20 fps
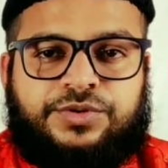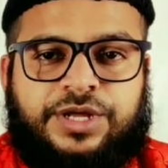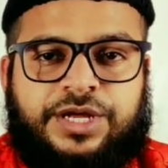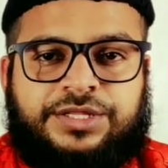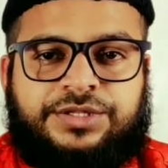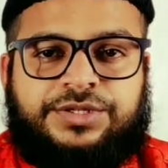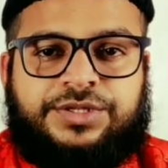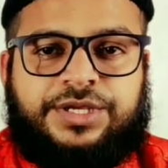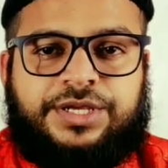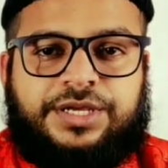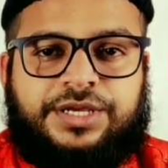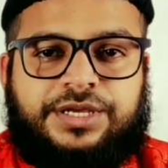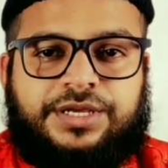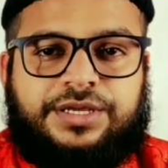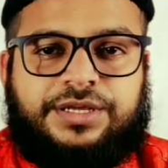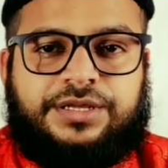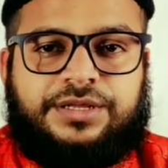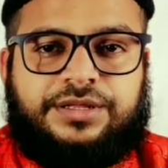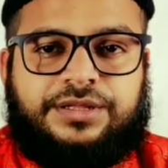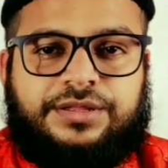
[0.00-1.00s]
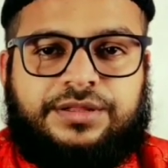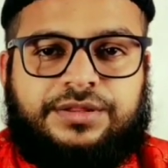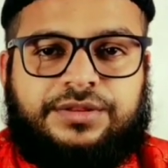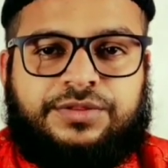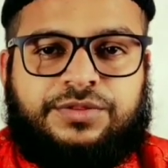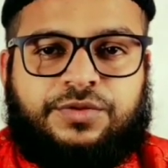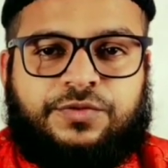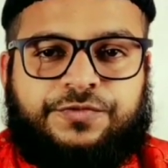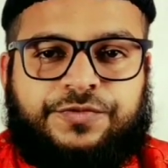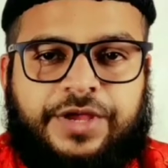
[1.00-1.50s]
चुनानचे
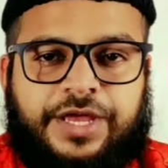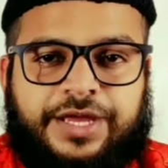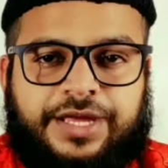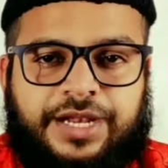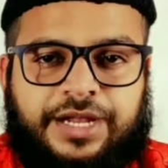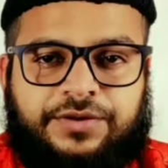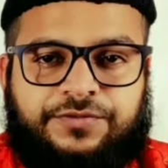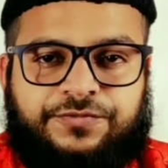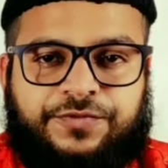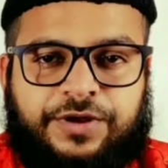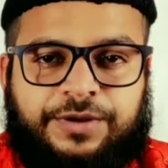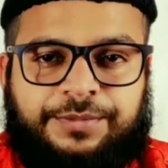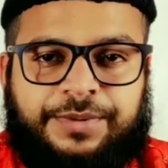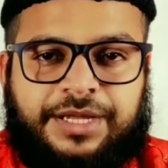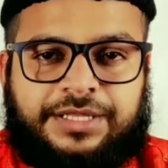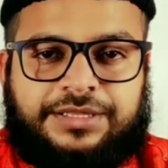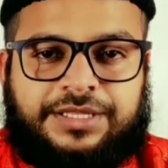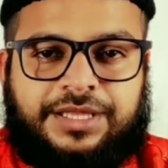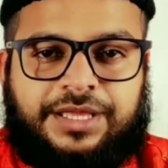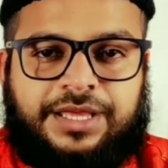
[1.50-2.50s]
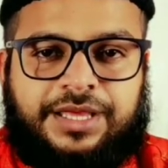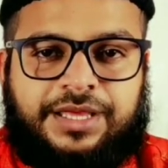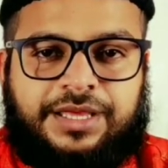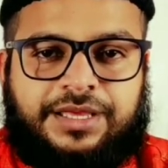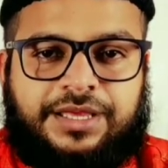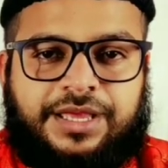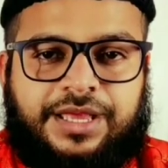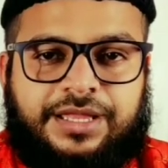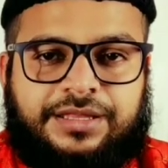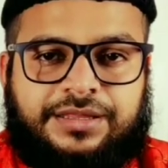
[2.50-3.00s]
सूफिया कराम फरमाते
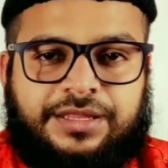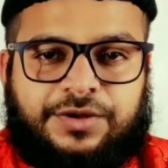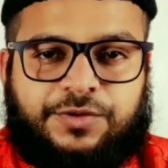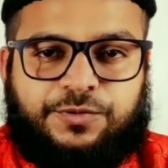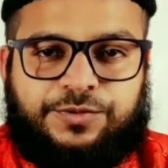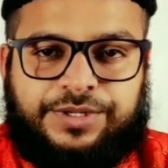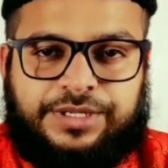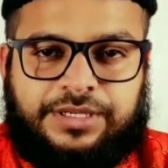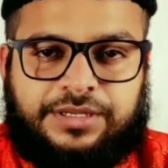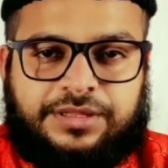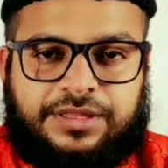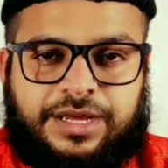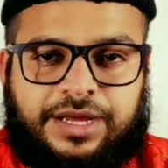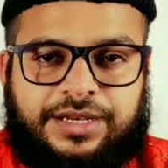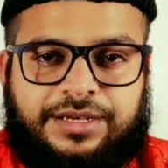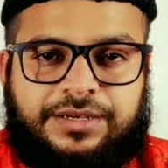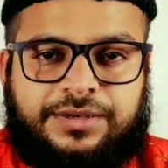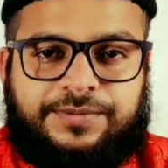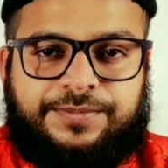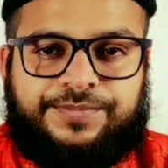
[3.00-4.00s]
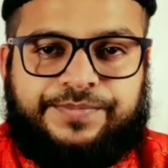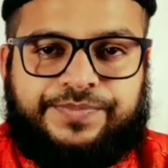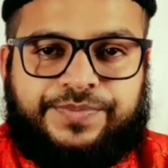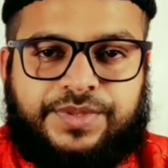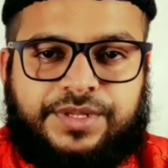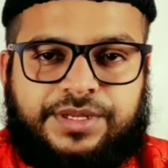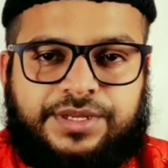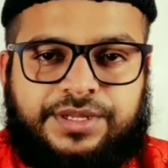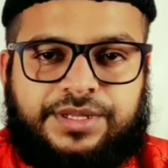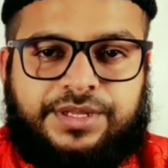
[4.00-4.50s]
हैं कि ऐसा कोई इंसान
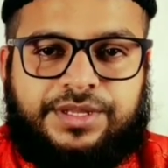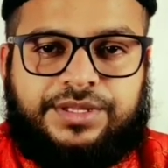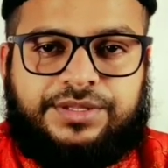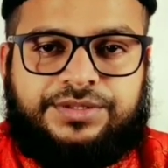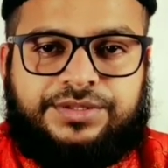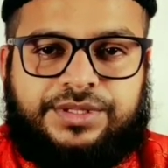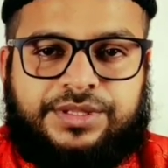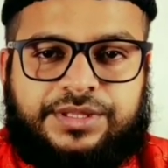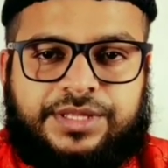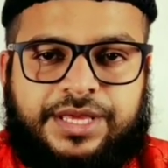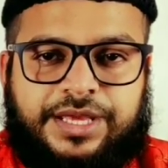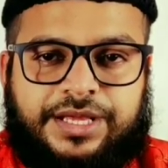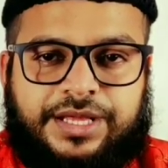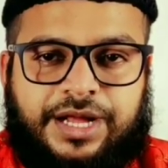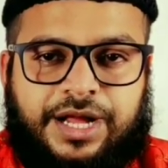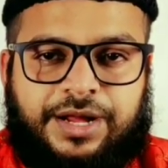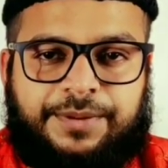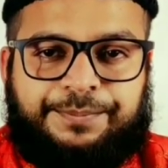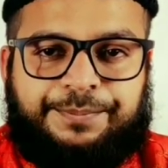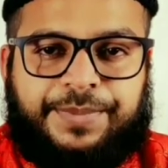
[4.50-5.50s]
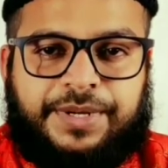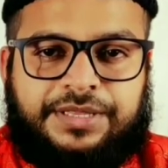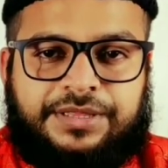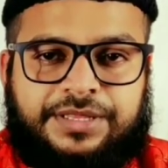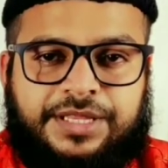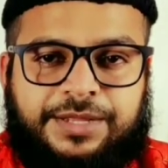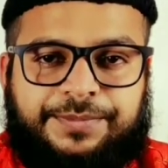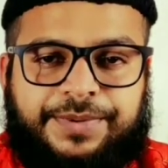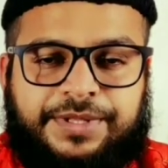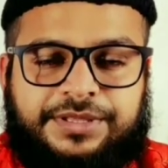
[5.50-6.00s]
जिसके काम
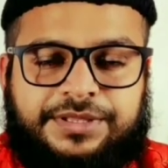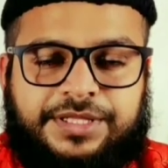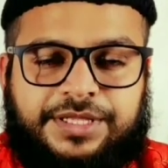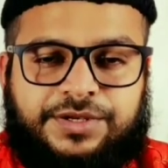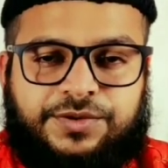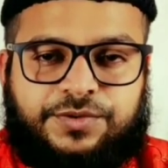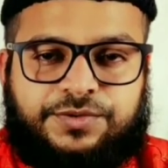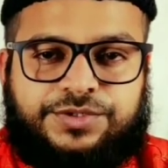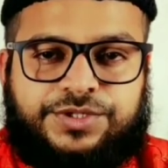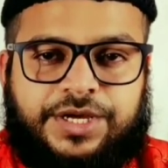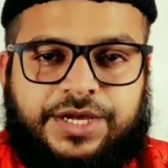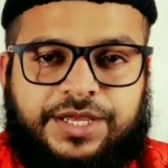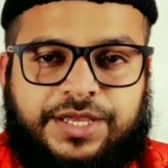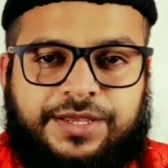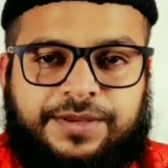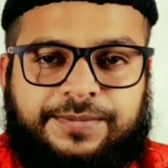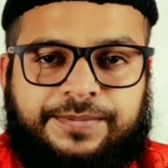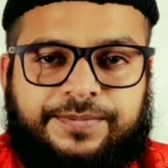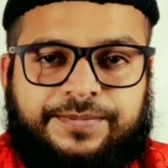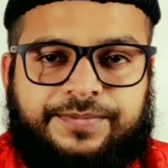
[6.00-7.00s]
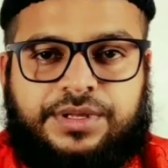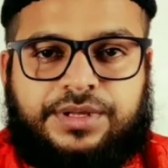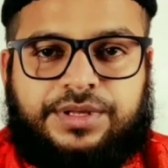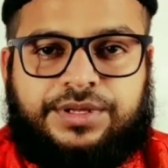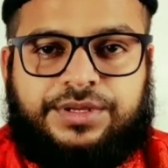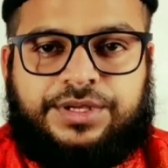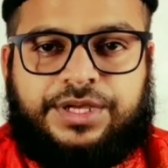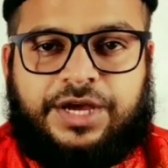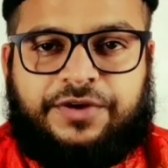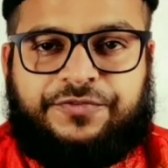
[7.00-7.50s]
बनते बनते रुक जाएं
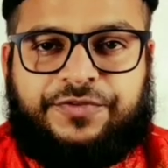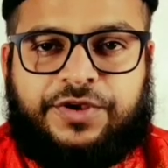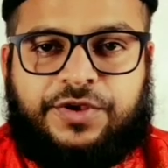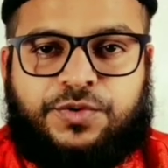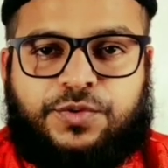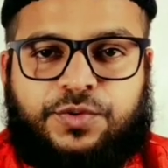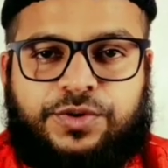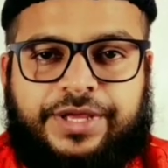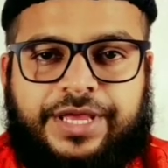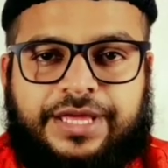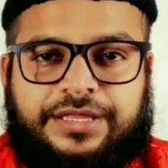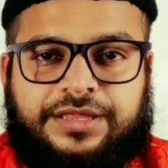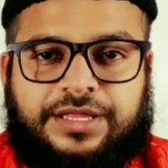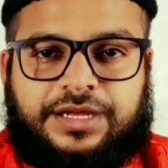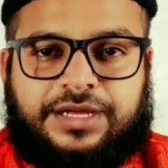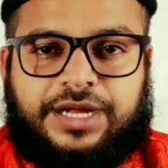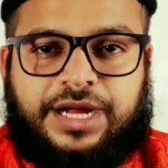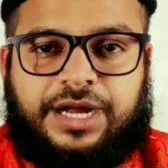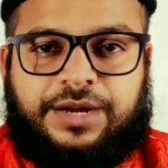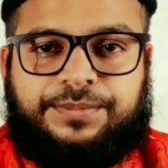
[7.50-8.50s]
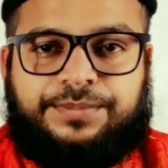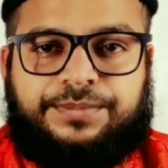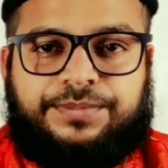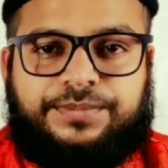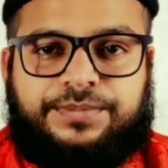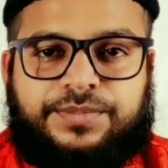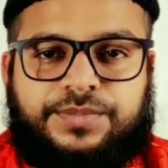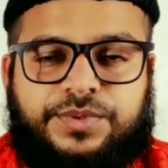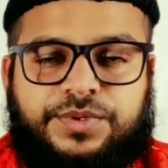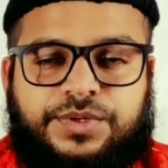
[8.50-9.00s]
या फिर कोई ऐसा काम
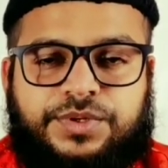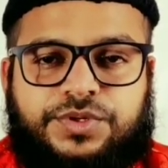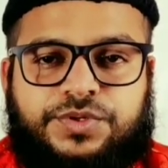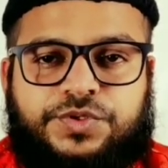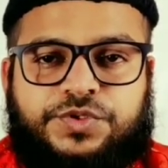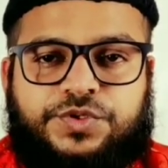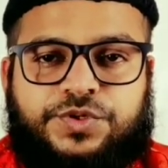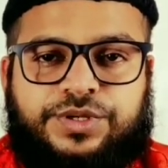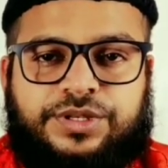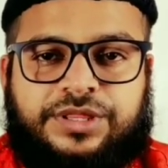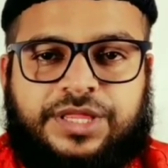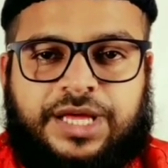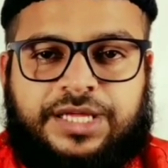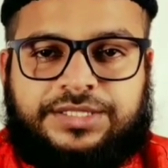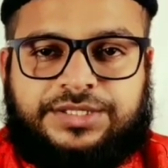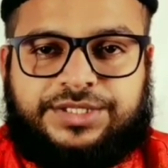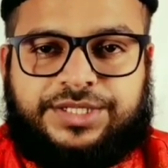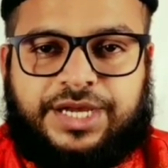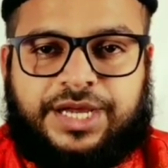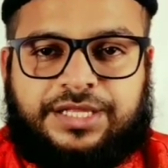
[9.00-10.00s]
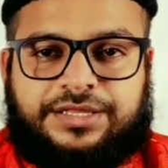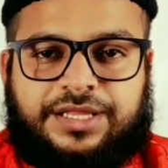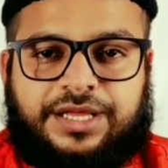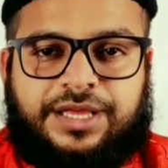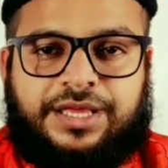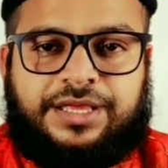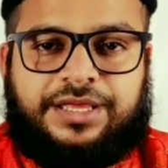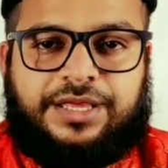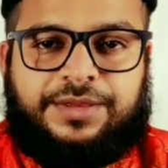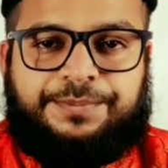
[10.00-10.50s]
जो इंसान
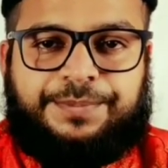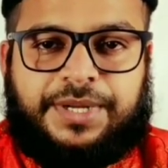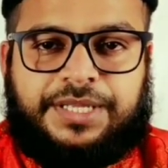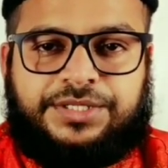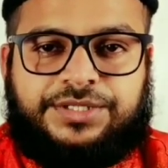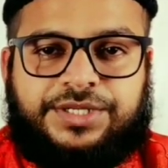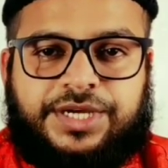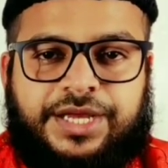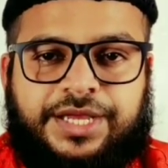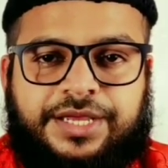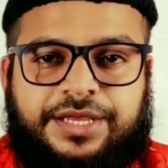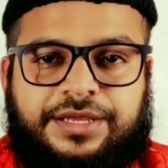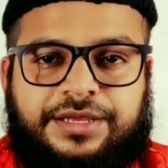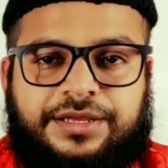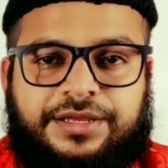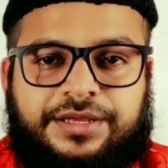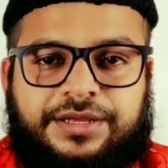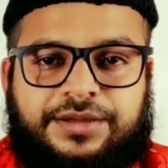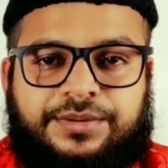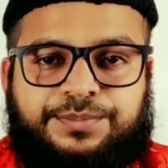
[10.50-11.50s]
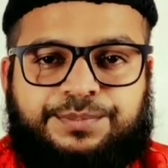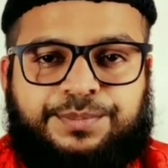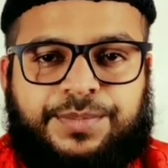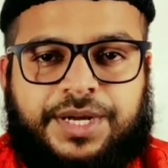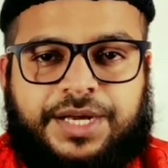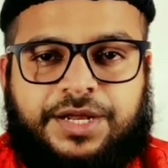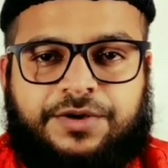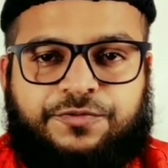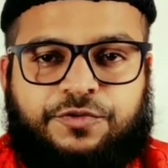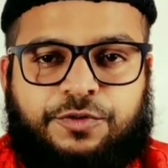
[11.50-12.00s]
चाहता है कि बन जाए
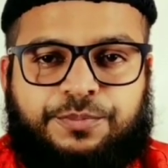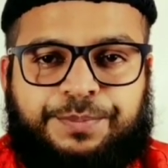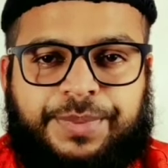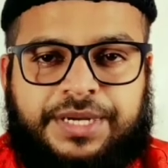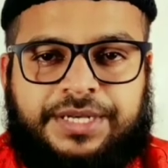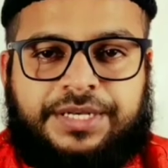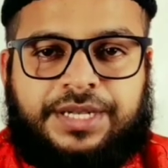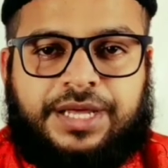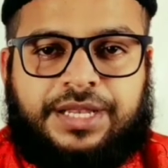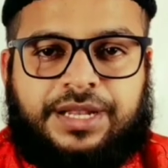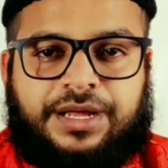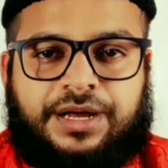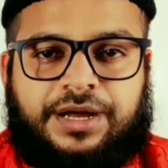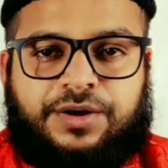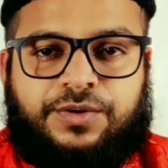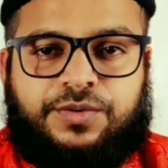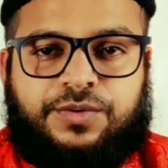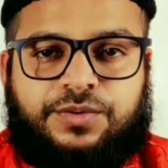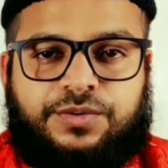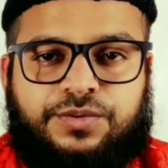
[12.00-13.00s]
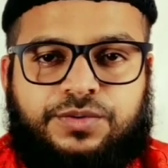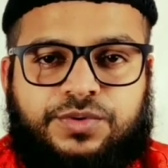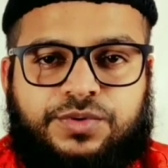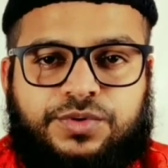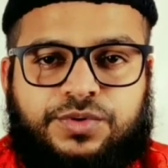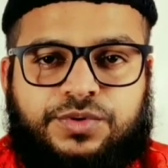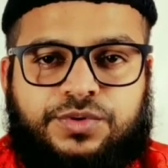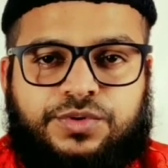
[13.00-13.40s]
मगर वो बन ना रहा हो